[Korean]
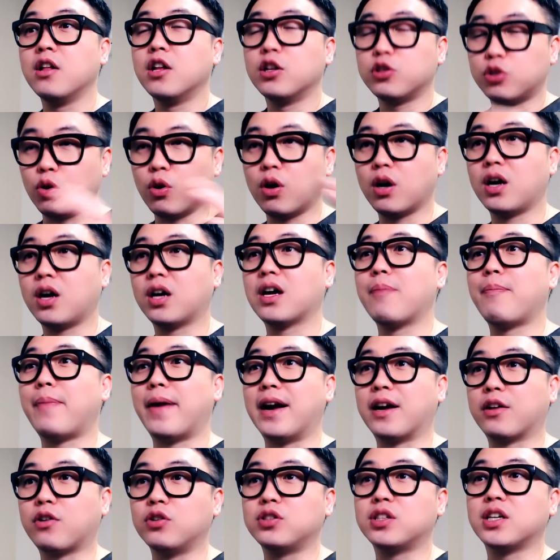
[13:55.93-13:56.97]
정확하게
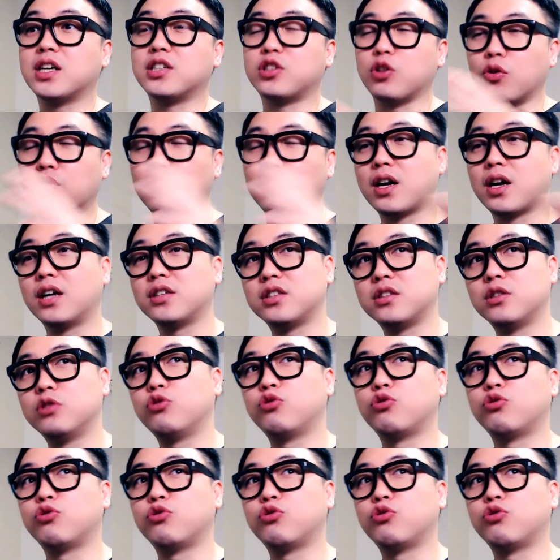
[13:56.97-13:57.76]
밝혀지기 전까지는